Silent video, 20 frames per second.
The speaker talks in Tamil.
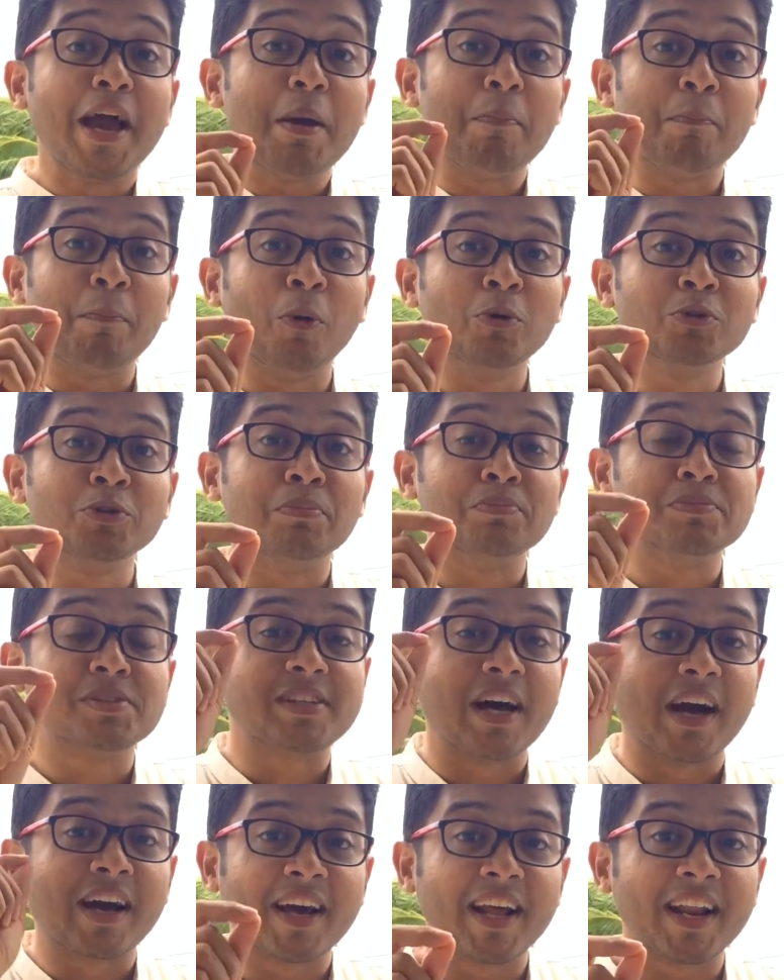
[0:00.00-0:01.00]
எப்போதும்
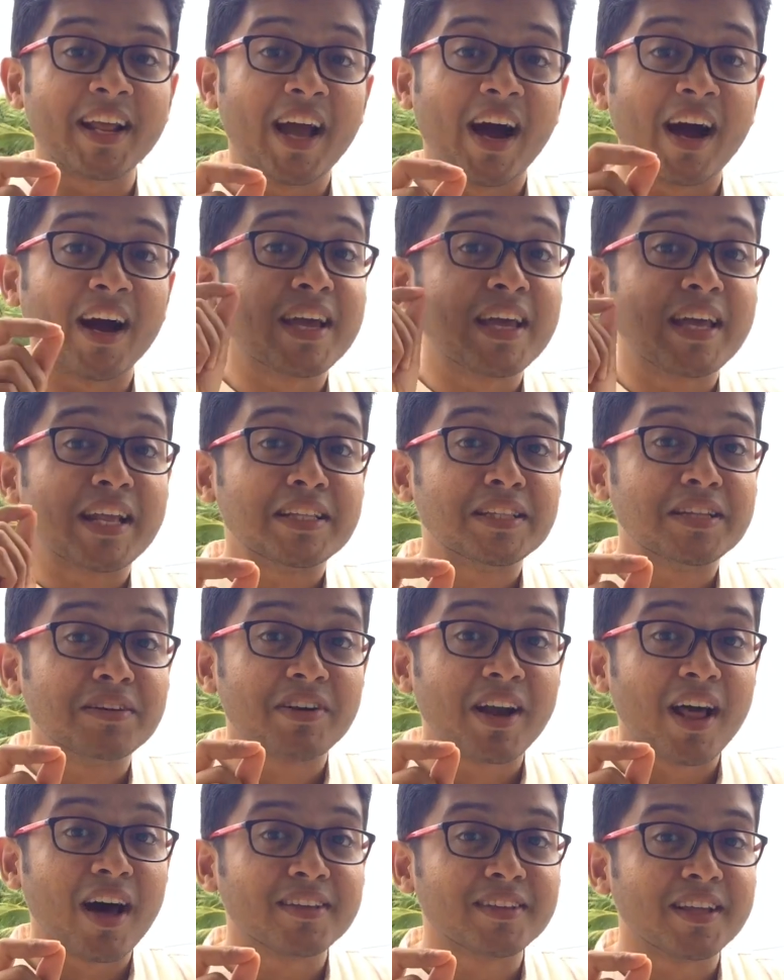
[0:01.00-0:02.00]
சர்க்கரையாக இருந்து
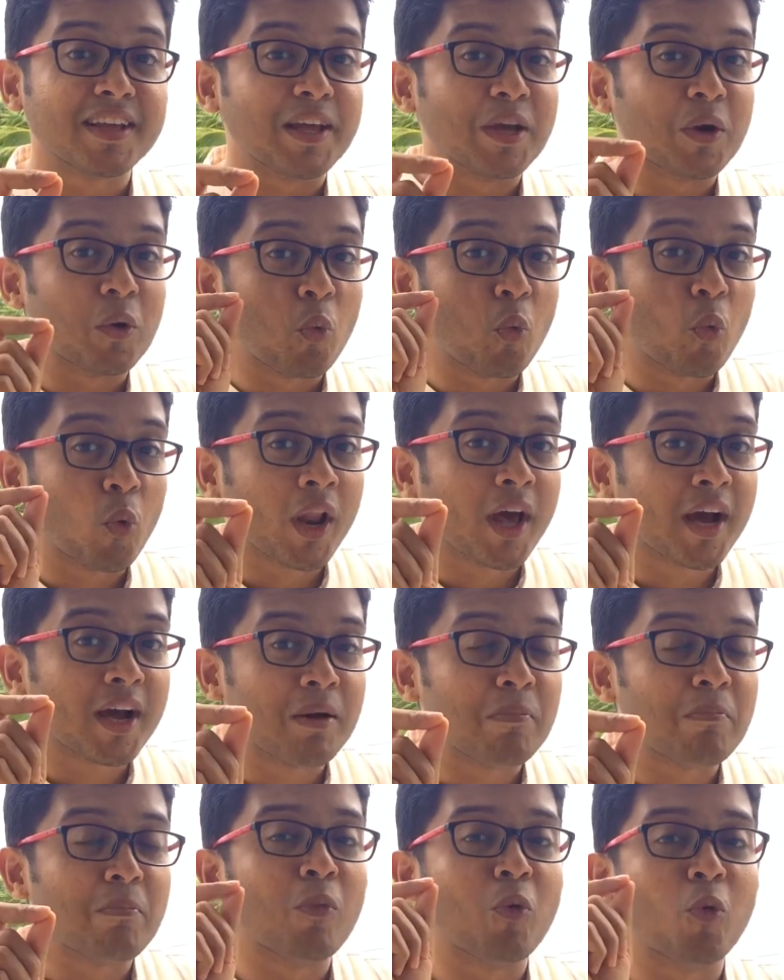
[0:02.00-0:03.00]
விடாதே
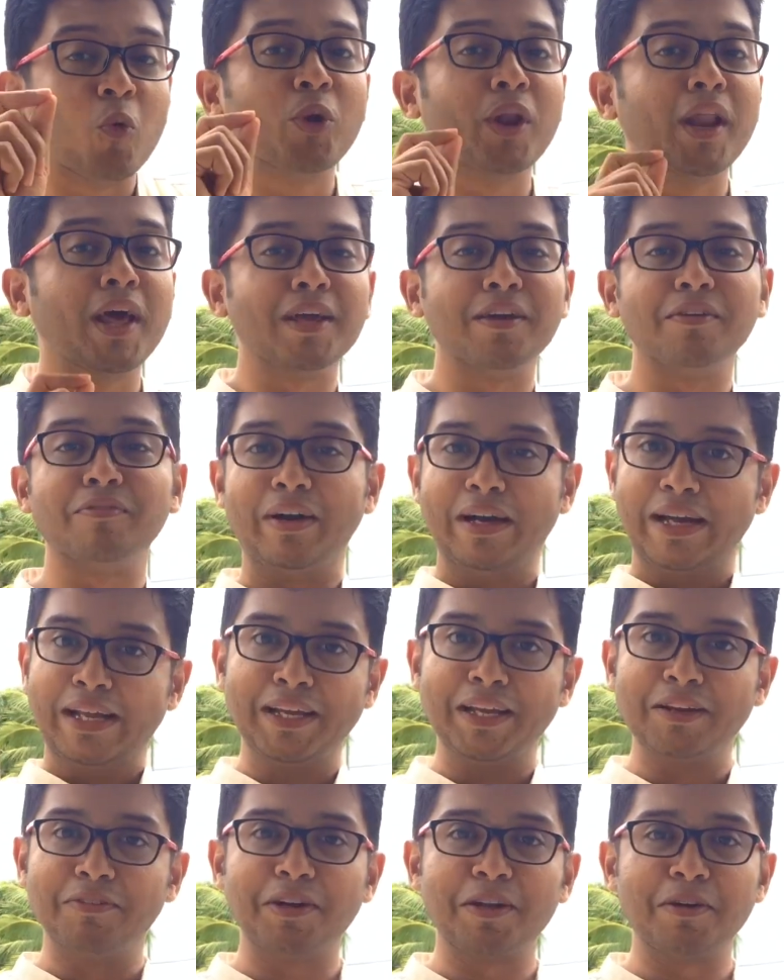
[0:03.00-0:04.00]
உலகம் உன்னை
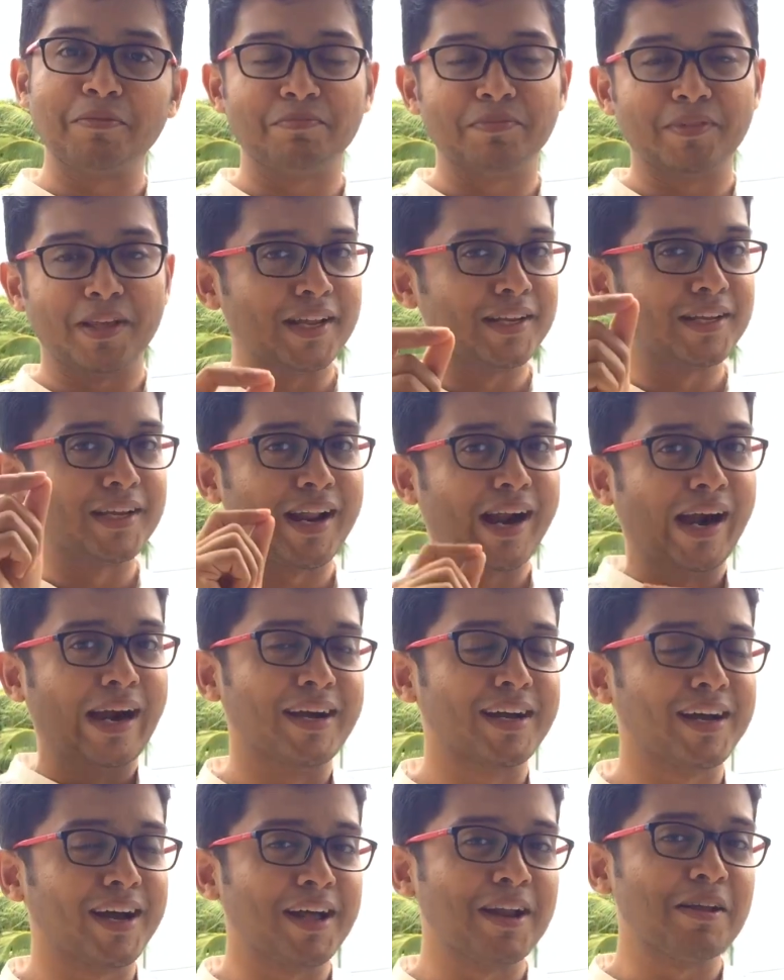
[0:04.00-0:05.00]
விழுங்கிவிடும் என்கிற
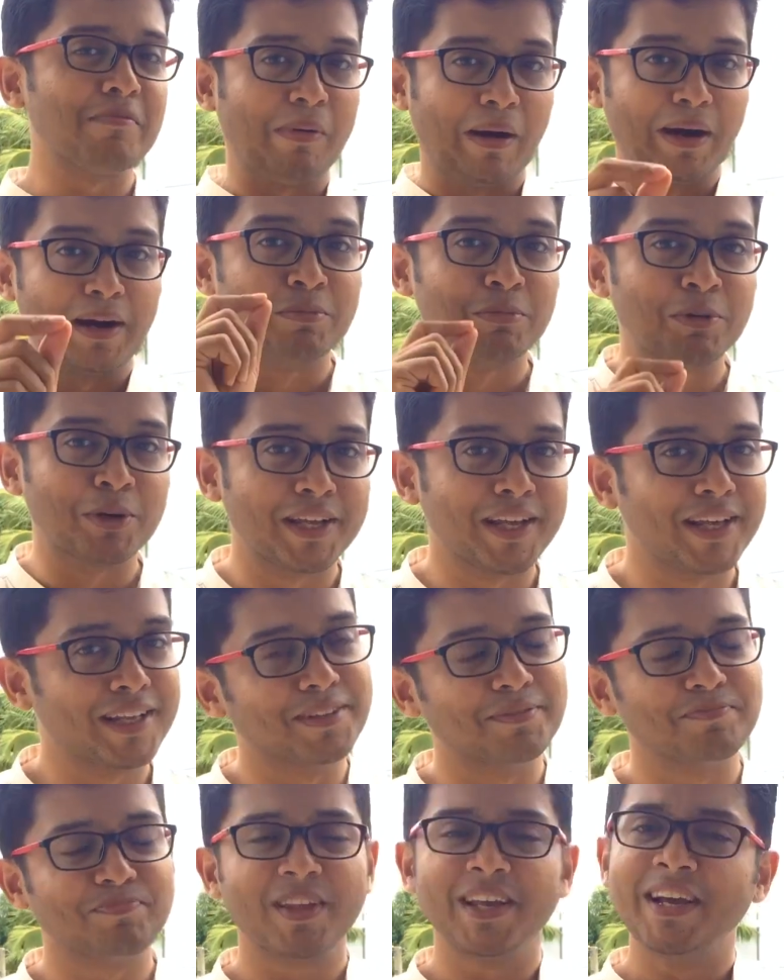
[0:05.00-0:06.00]
அழகான பழமொழி
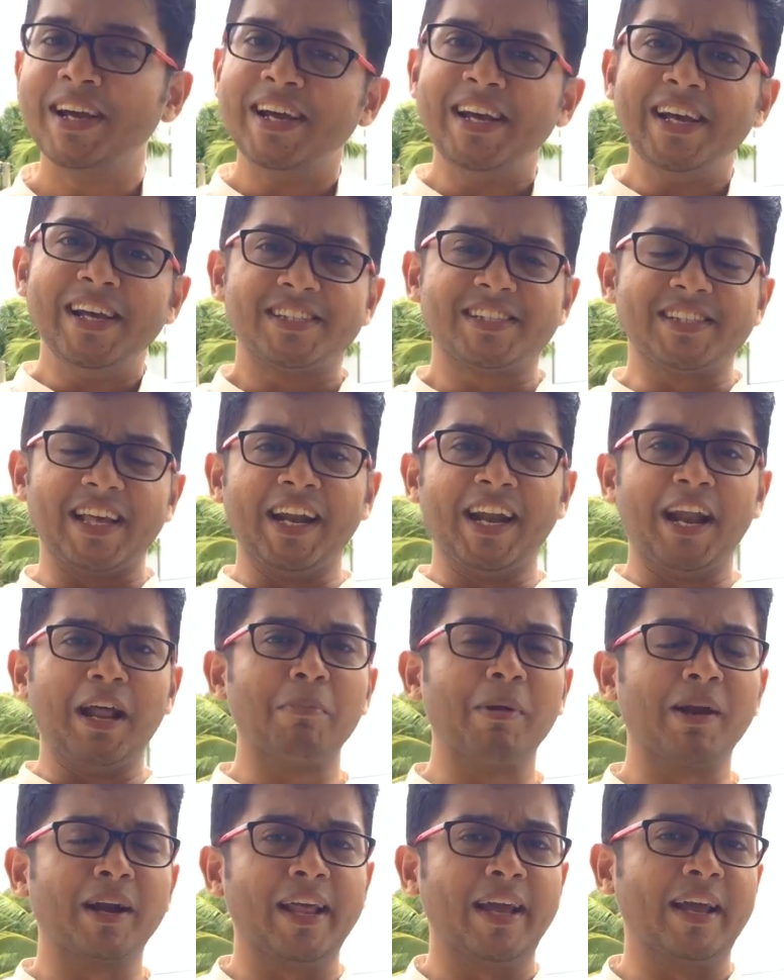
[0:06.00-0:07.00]
அது சரி
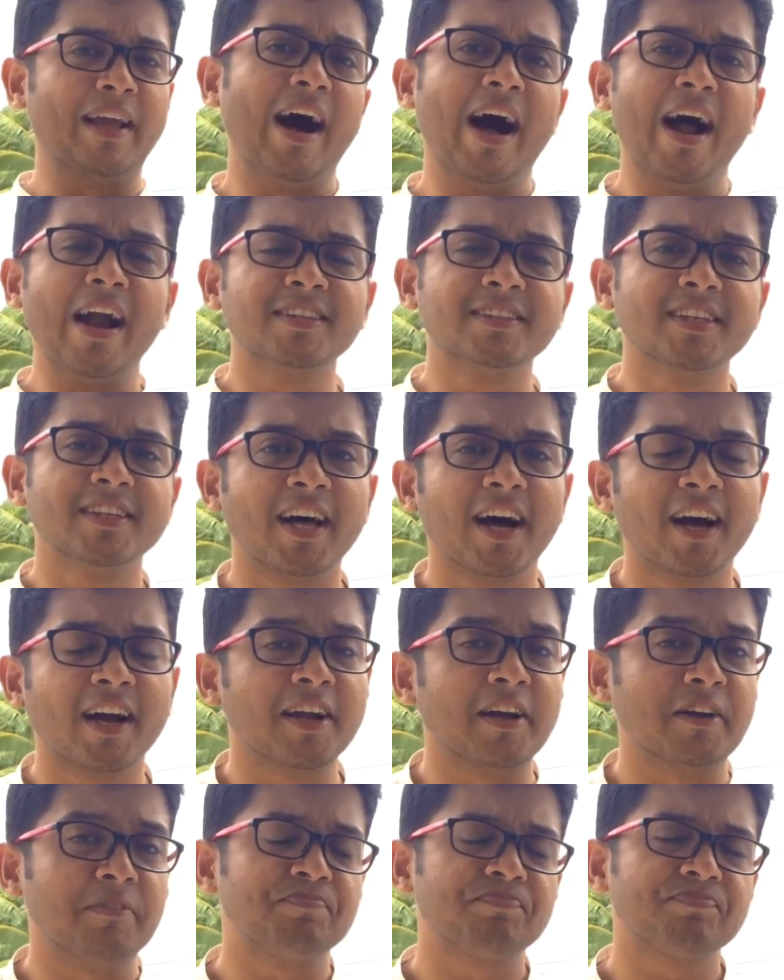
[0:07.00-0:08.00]
நண்பர்களே
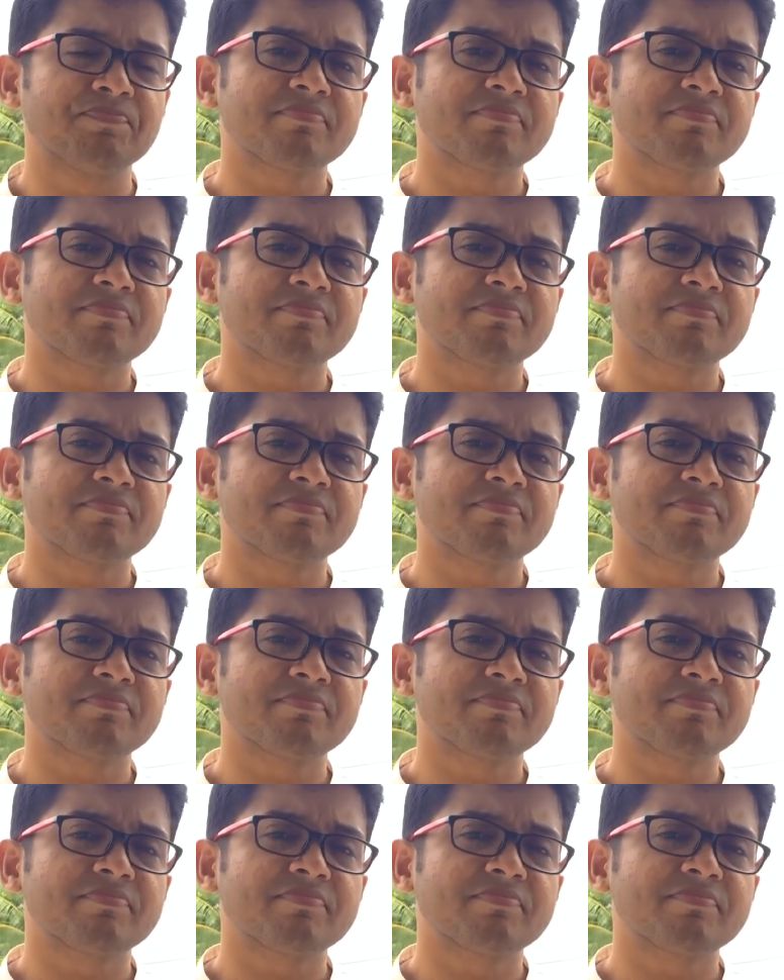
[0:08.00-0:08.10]
அடுத்ததாக